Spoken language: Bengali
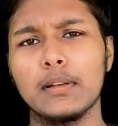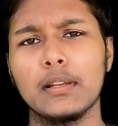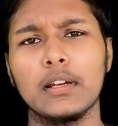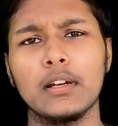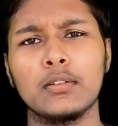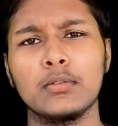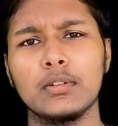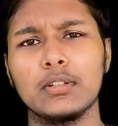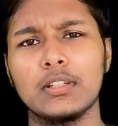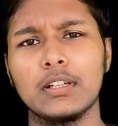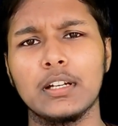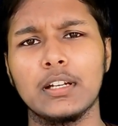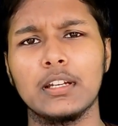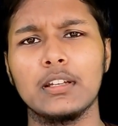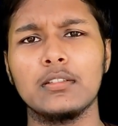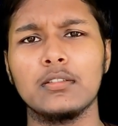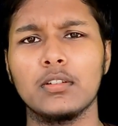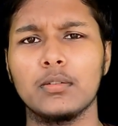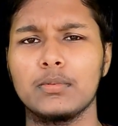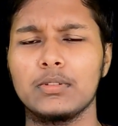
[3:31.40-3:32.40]
প্লেয়ার হয়ে
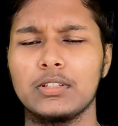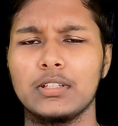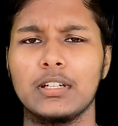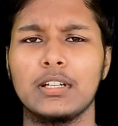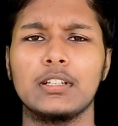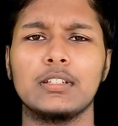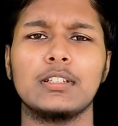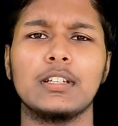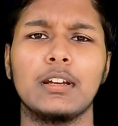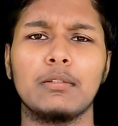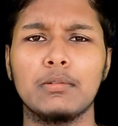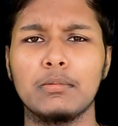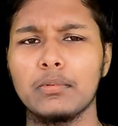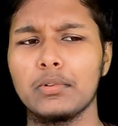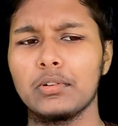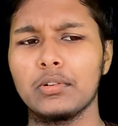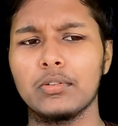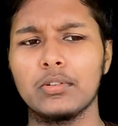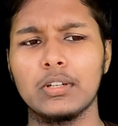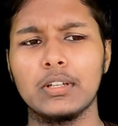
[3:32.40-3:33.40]
থাকেন তবে সেক্ষেত্রে আমি
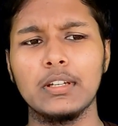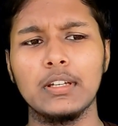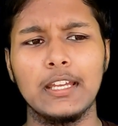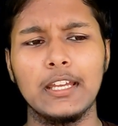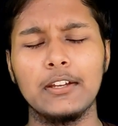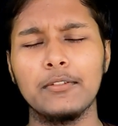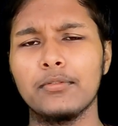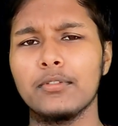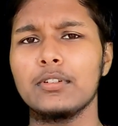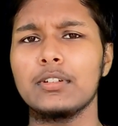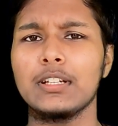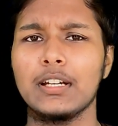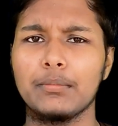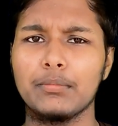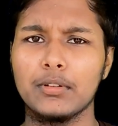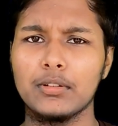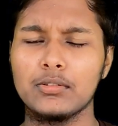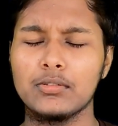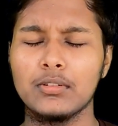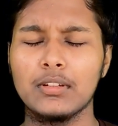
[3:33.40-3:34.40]
মনে করি এই ফোনটি
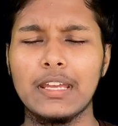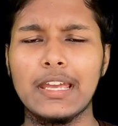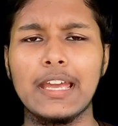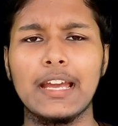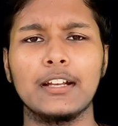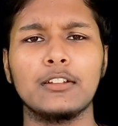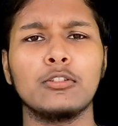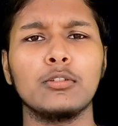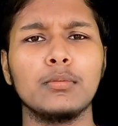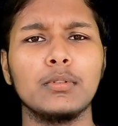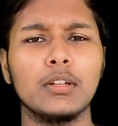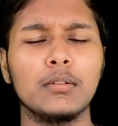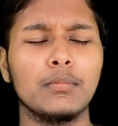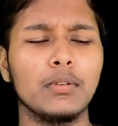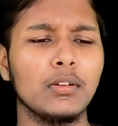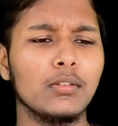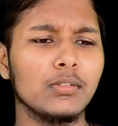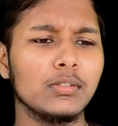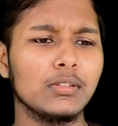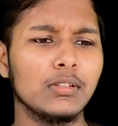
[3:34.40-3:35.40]
আপনার জন্য একদমই না
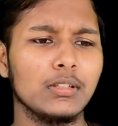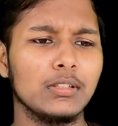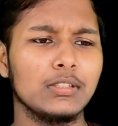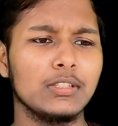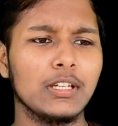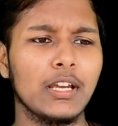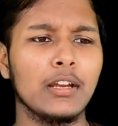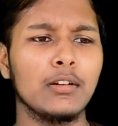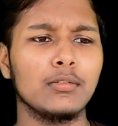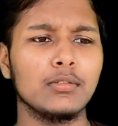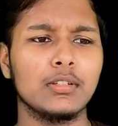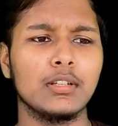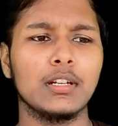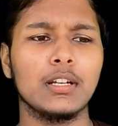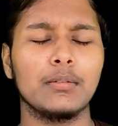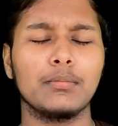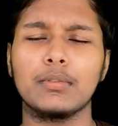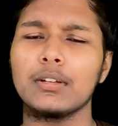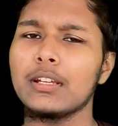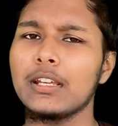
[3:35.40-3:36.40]
বিকজ জাইরো ছাড়া
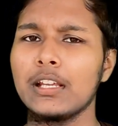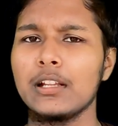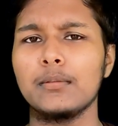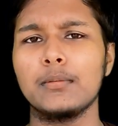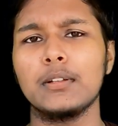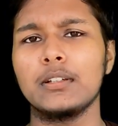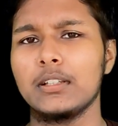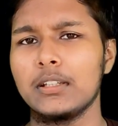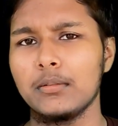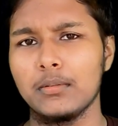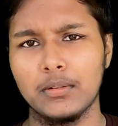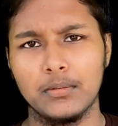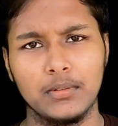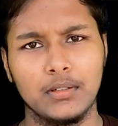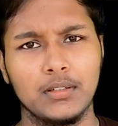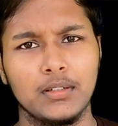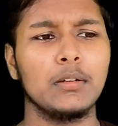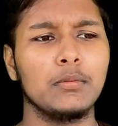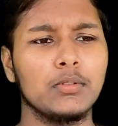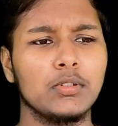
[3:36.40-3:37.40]
আপনি খেলবেন কিভাবে
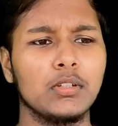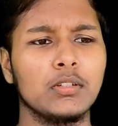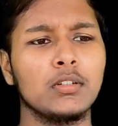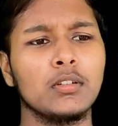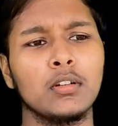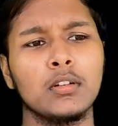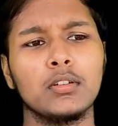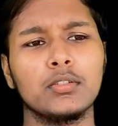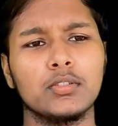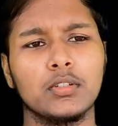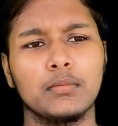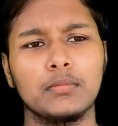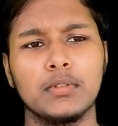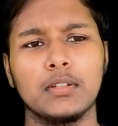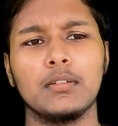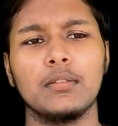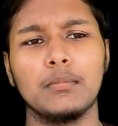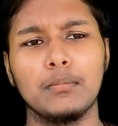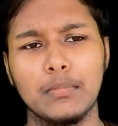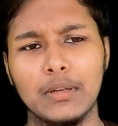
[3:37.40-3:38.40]
এই বিষয়টি হলো
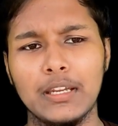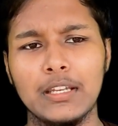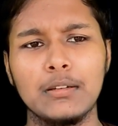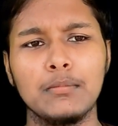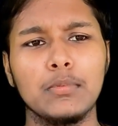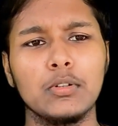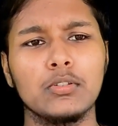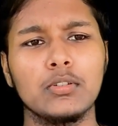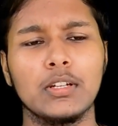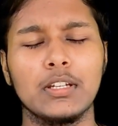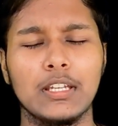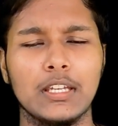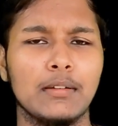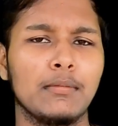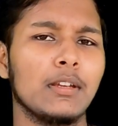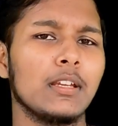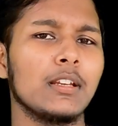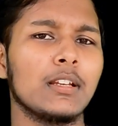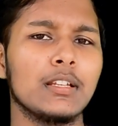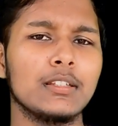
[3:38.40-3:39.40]
সবচেয়ে মেইন বিষয়
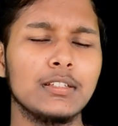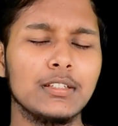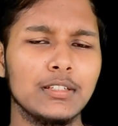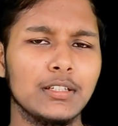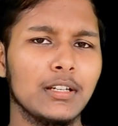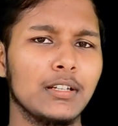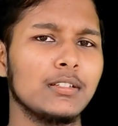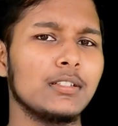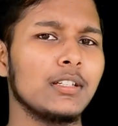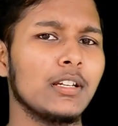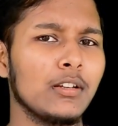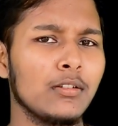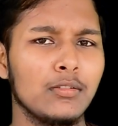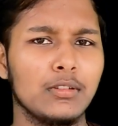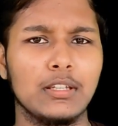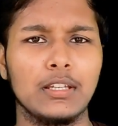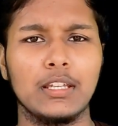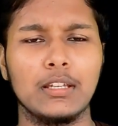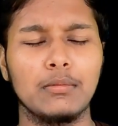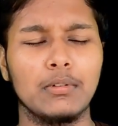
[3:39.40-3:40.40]
গেমিং এর ক্ষেত্রে যারা জায়রো
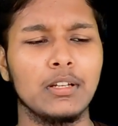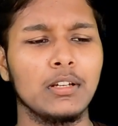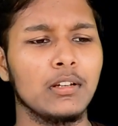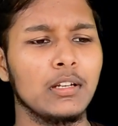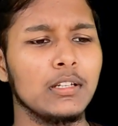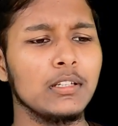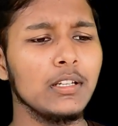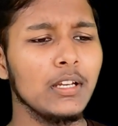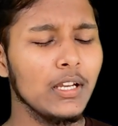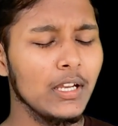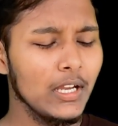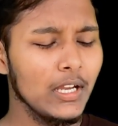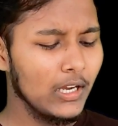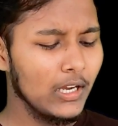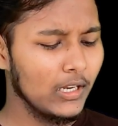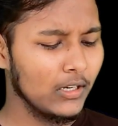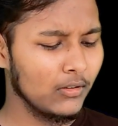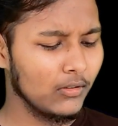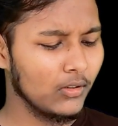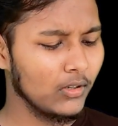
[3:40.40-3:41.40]
দিয়ে গেমিং খেলেন
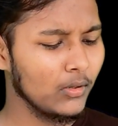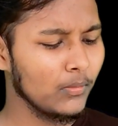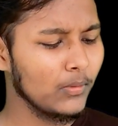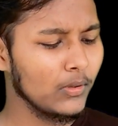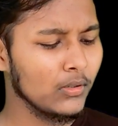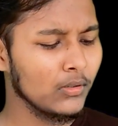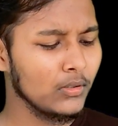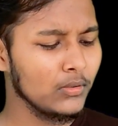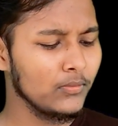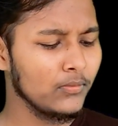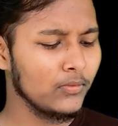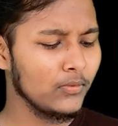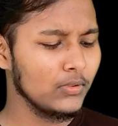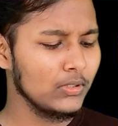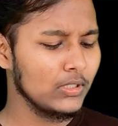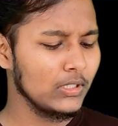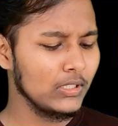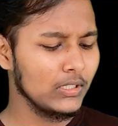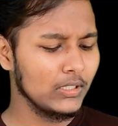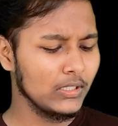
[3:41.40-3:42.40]
আর ওভারঅল
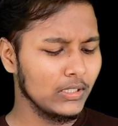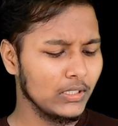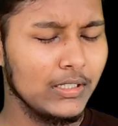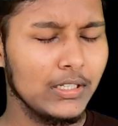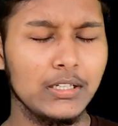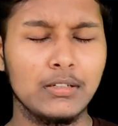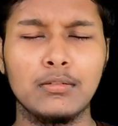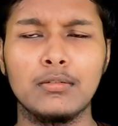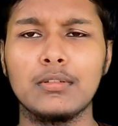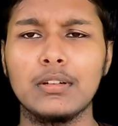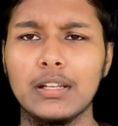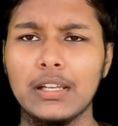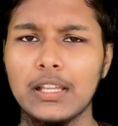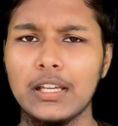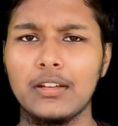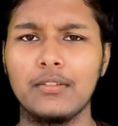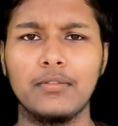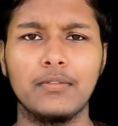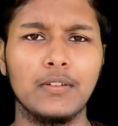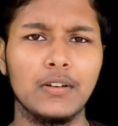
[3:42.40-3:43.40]
ফোনটির ডে টু ডে
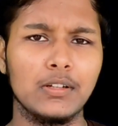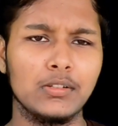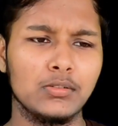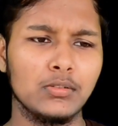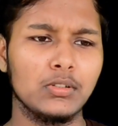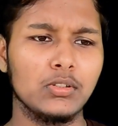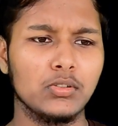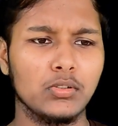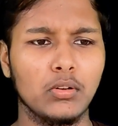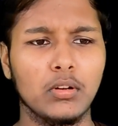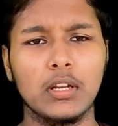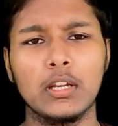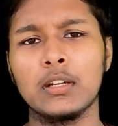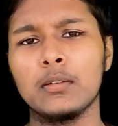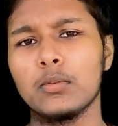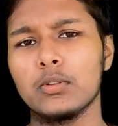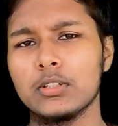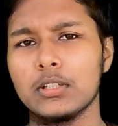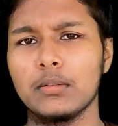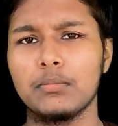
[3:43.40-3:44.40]
লাইফের যদি শখের
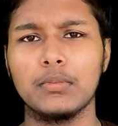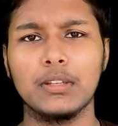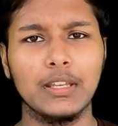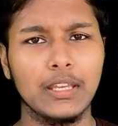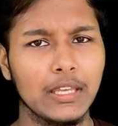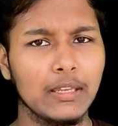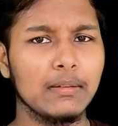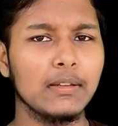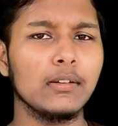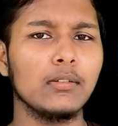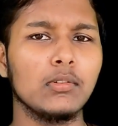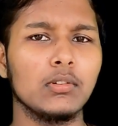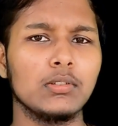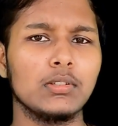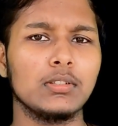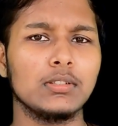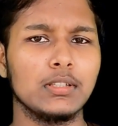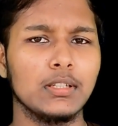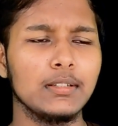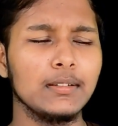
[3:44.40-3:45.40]
বসে আপনি গেমিং
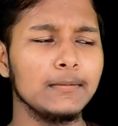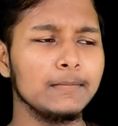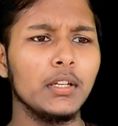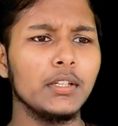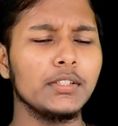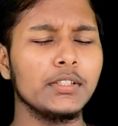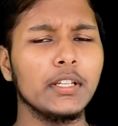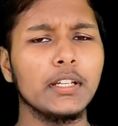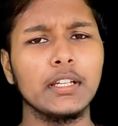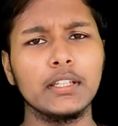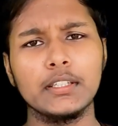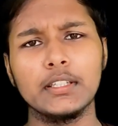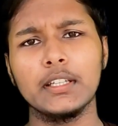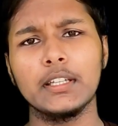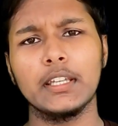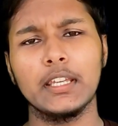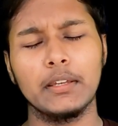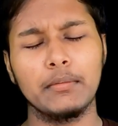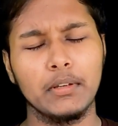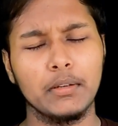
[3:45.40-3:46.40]
করতে চান সেক্ষেত্রে
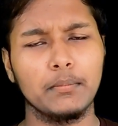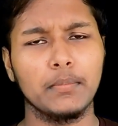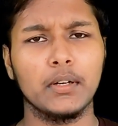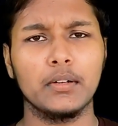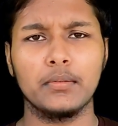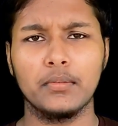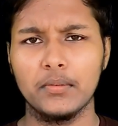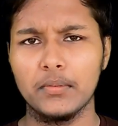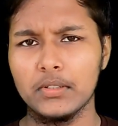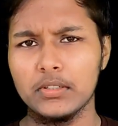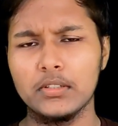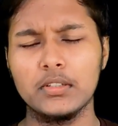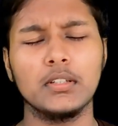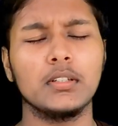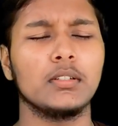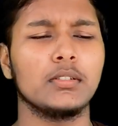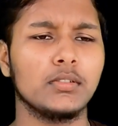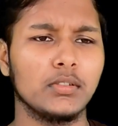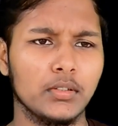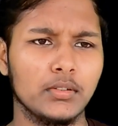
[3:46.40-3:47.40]
গেমিং পারফরমেন্স
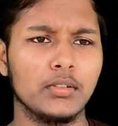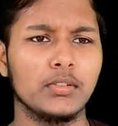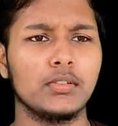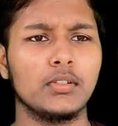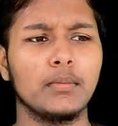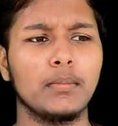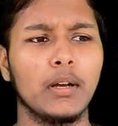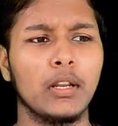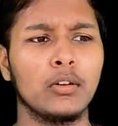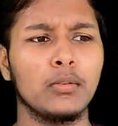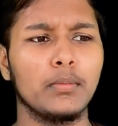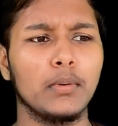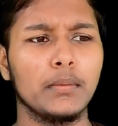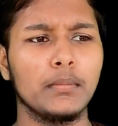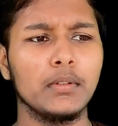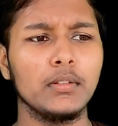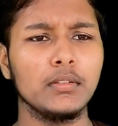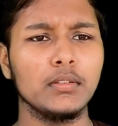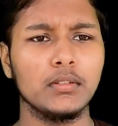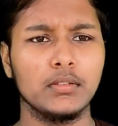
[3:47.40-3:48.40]
যথেষ্ট ভালো
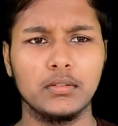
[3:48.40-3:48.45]
পাবেন